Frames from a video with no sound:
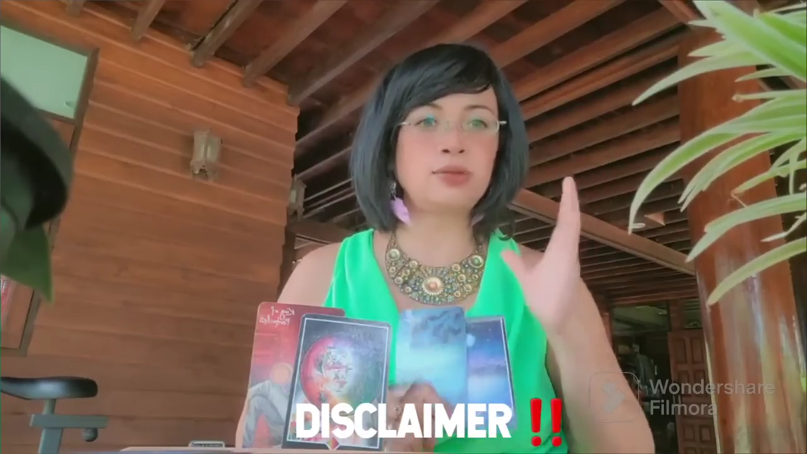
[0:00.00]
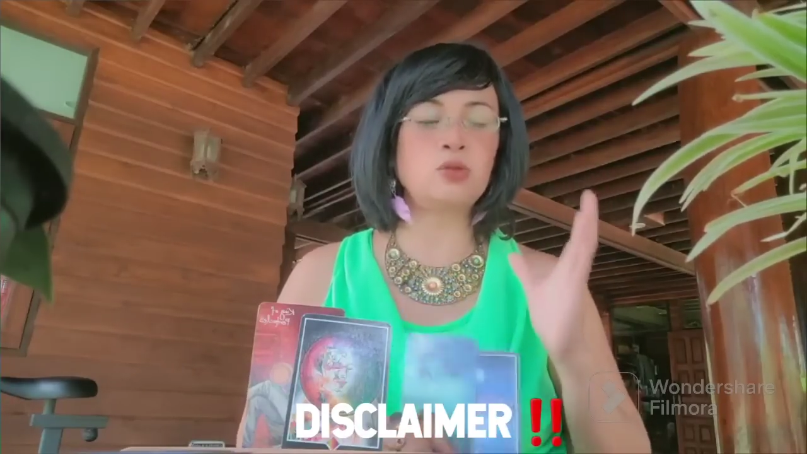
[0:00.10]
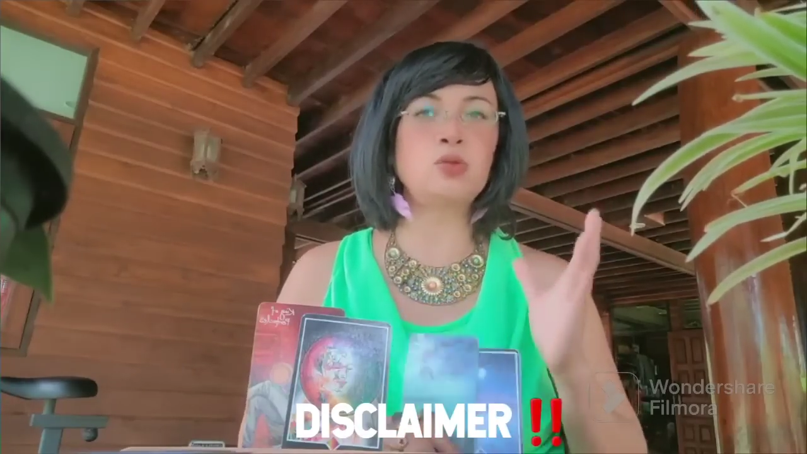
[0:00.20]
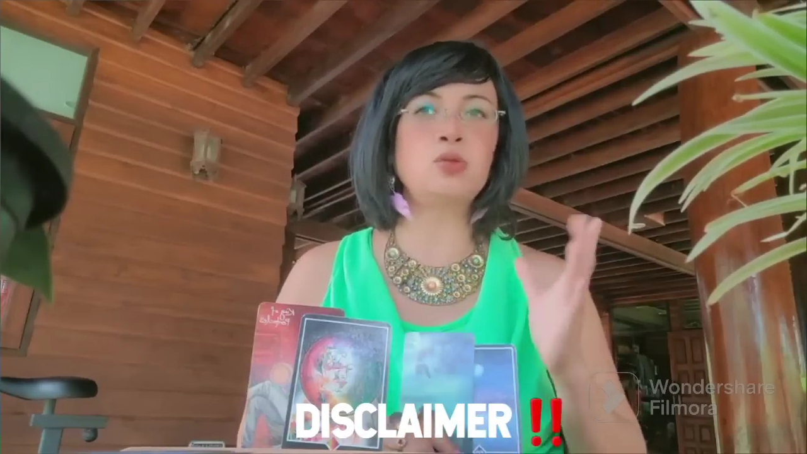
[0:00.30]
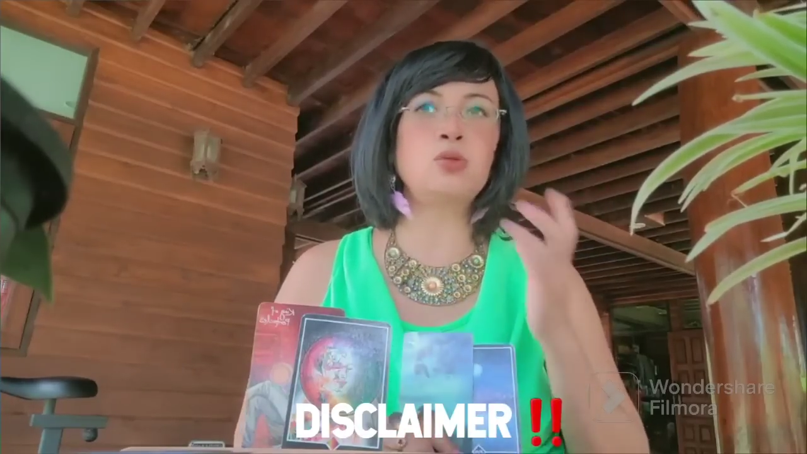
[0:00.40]

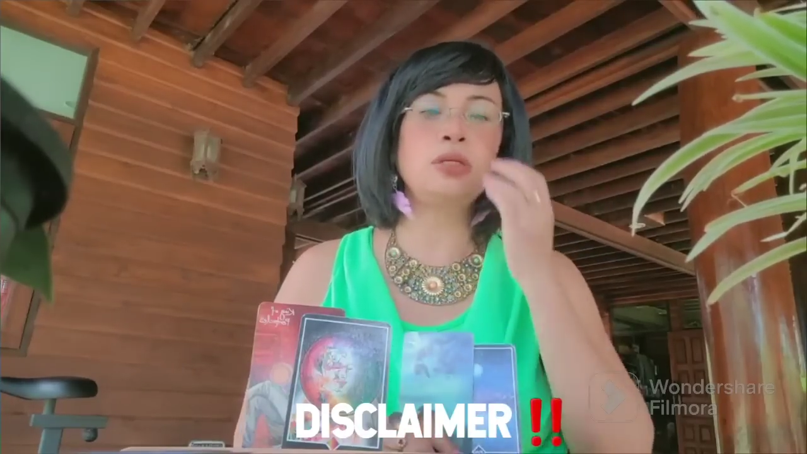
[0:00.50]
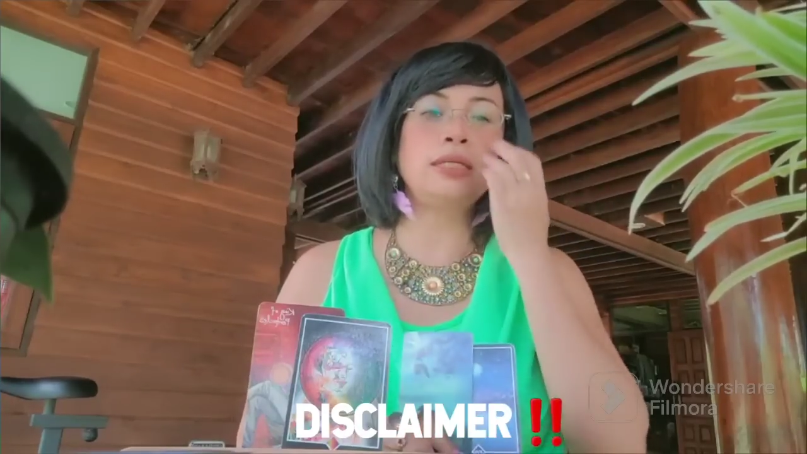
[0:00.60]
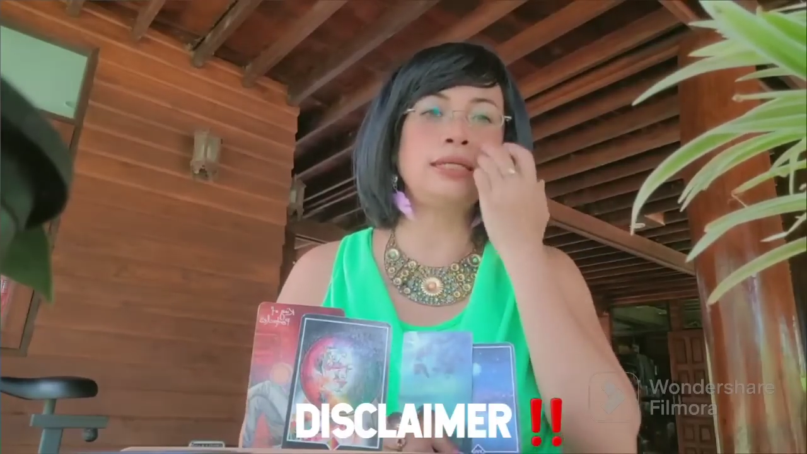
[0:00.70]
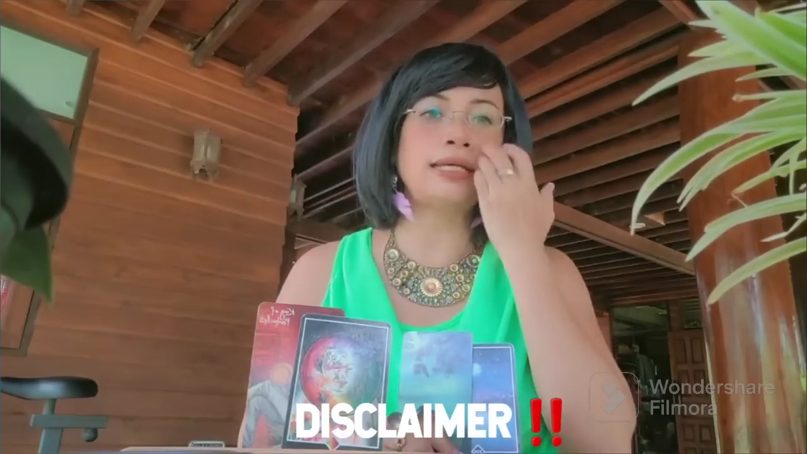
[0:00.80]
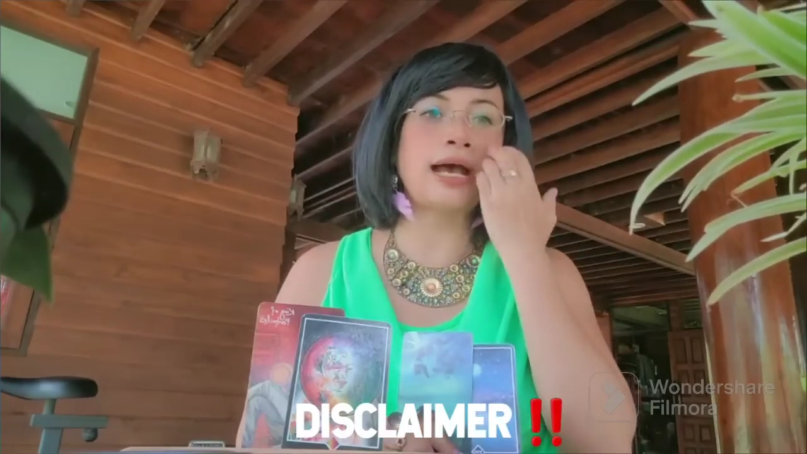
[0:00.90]
itu
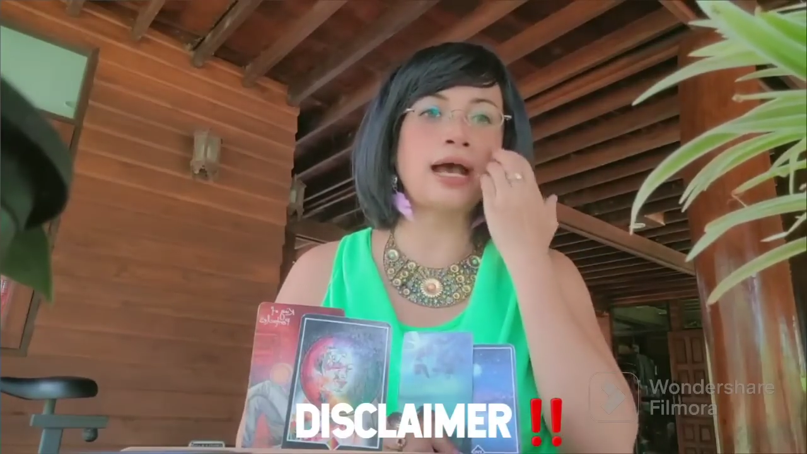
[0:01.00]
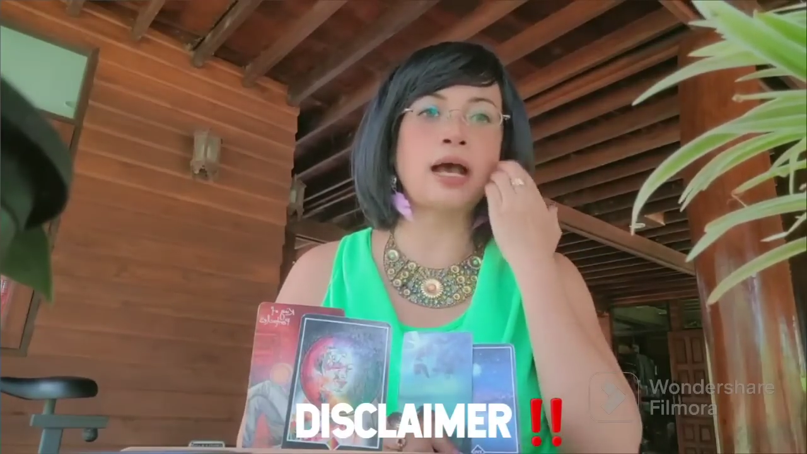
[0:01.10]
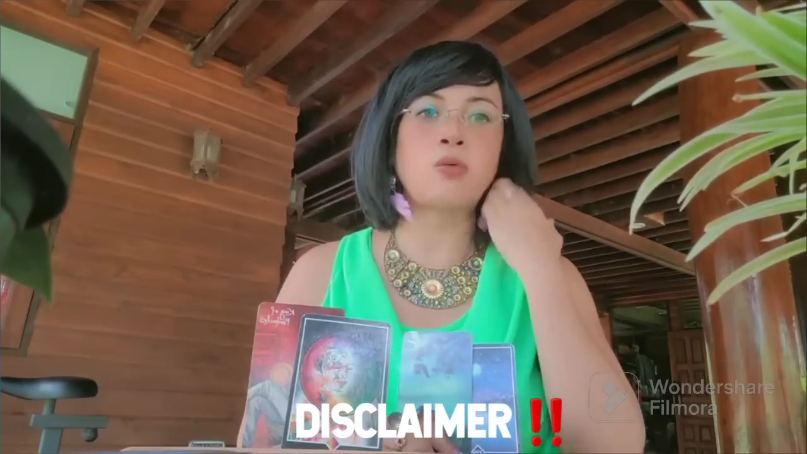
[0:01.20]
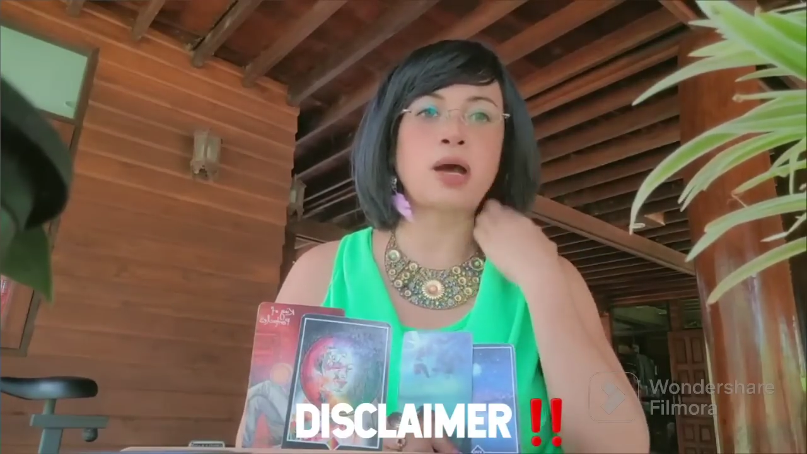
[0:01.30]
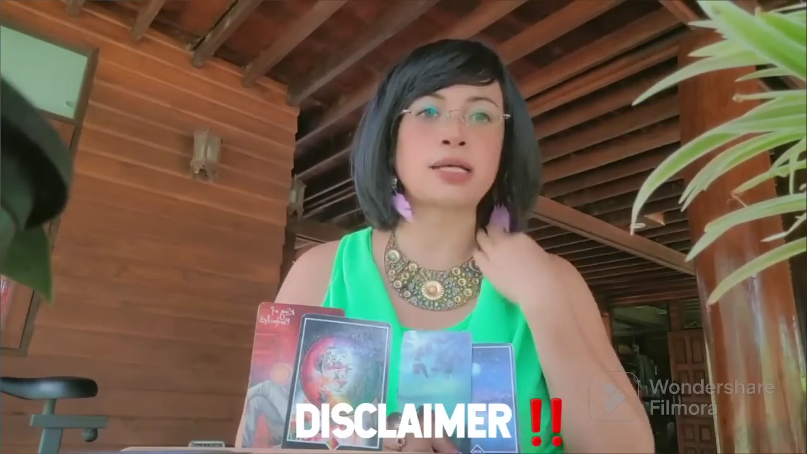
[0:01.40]

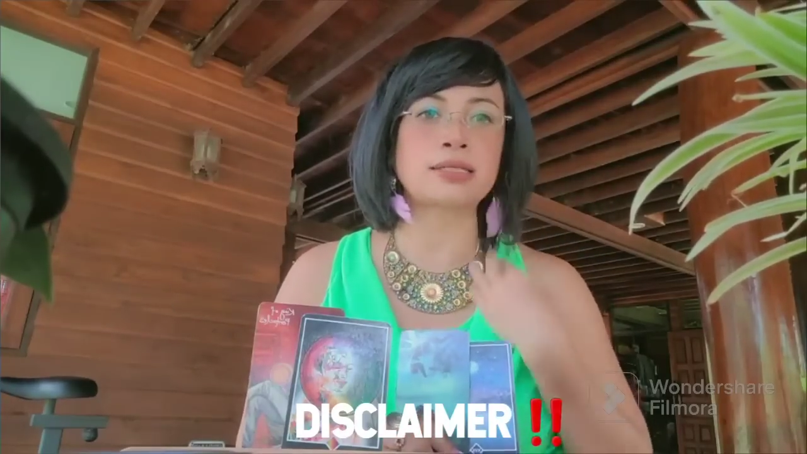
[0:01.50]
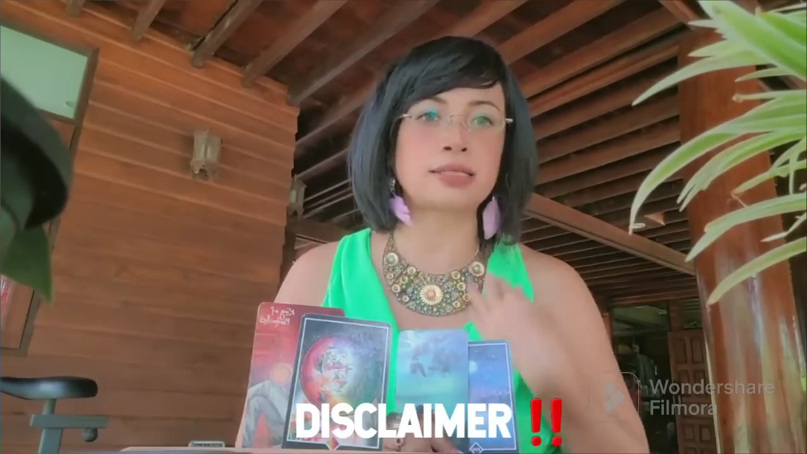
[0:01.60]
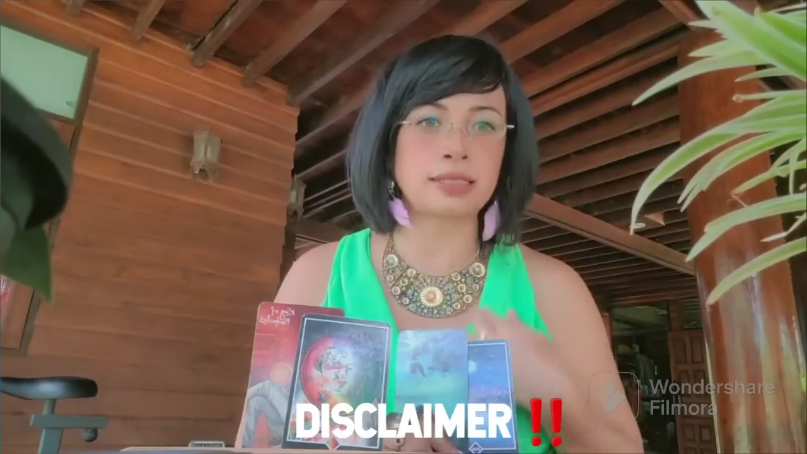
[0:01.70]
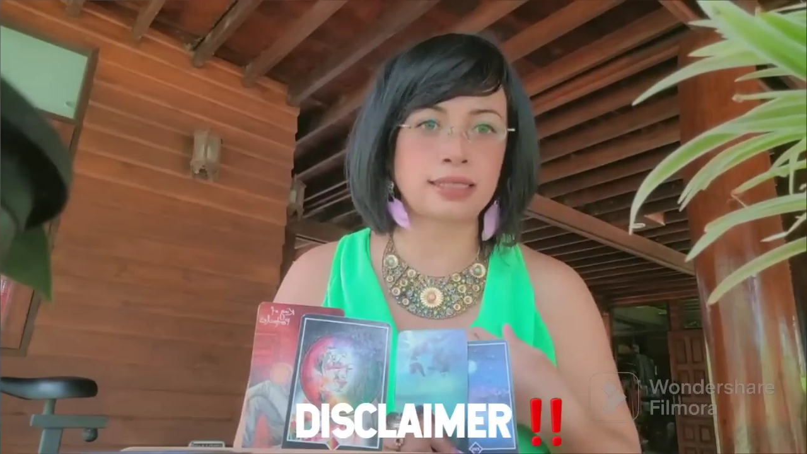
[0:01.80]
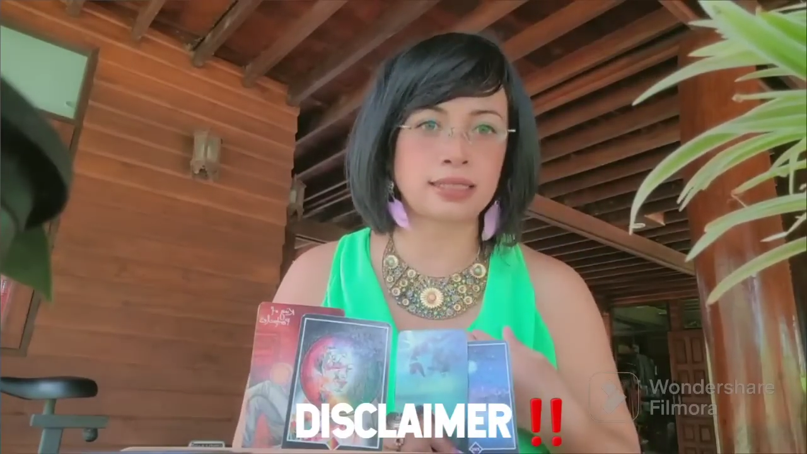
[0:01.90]

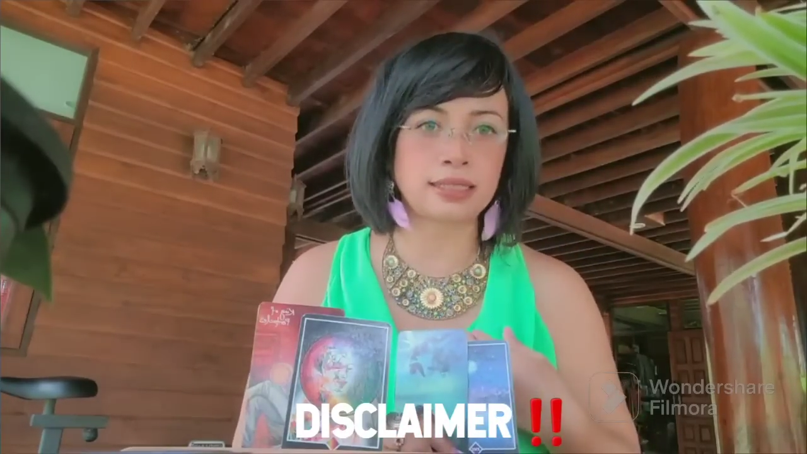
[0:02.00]
diawasi.